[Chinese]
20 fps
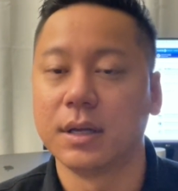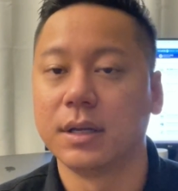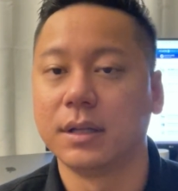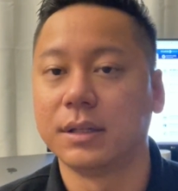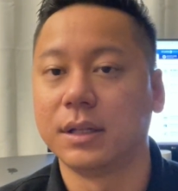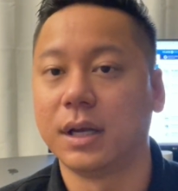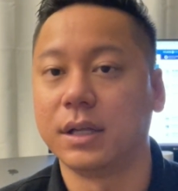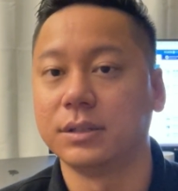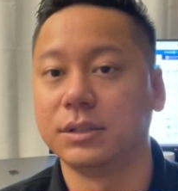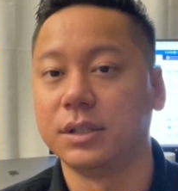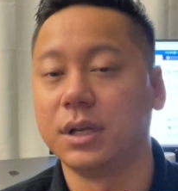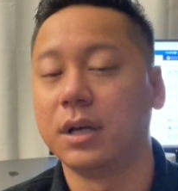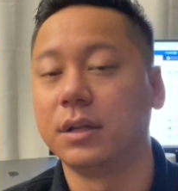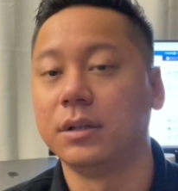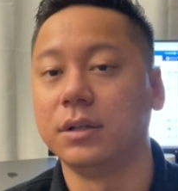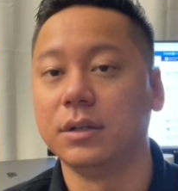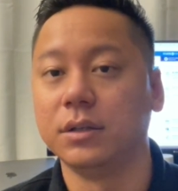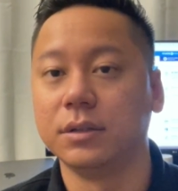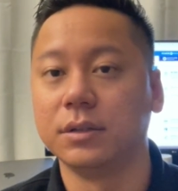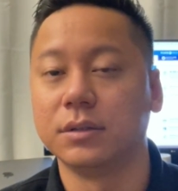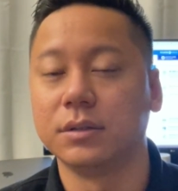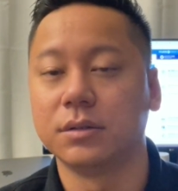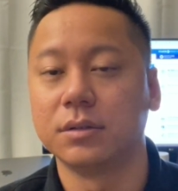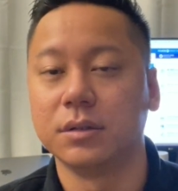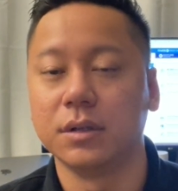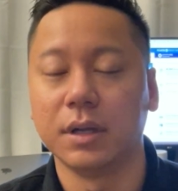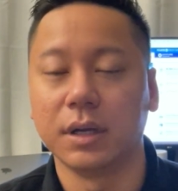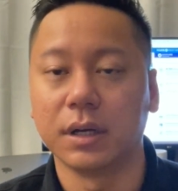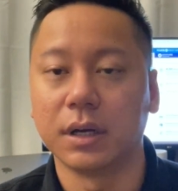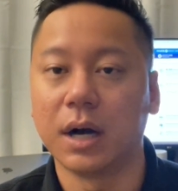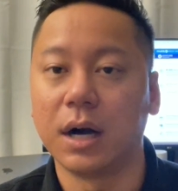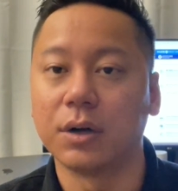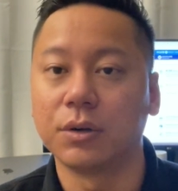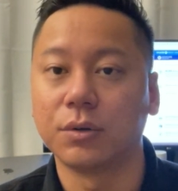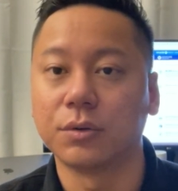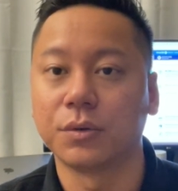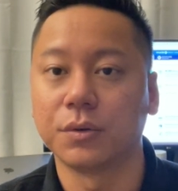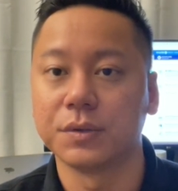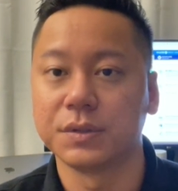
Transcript: 那只要你那个航空公